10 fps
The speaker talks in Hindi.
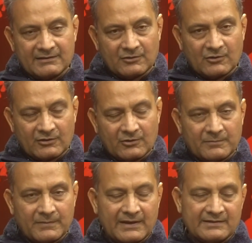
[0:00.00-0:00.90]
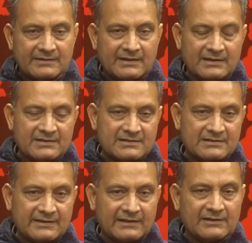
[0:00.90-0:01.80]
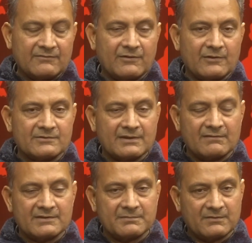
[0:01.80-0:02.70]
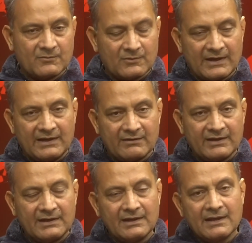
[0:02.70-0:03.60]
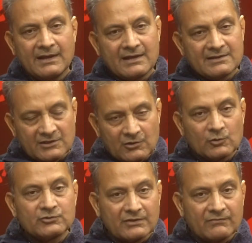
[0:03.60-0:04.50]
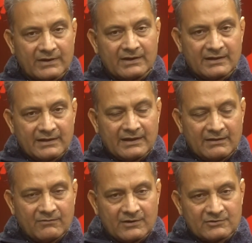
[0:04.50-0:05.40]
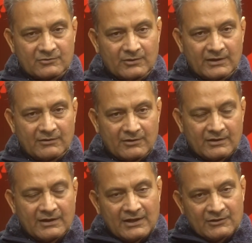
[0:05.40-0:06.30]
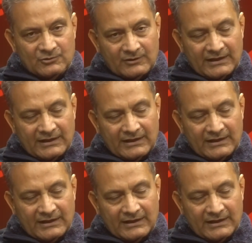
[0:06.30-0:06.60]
तौर के ऊपर एज एन एडिशनल सेक्रेटरी फॉरन सर्विस में वो हेड रही शी नोज द वर्ल्ड एंड वॉट्स गोइंग ऑन सो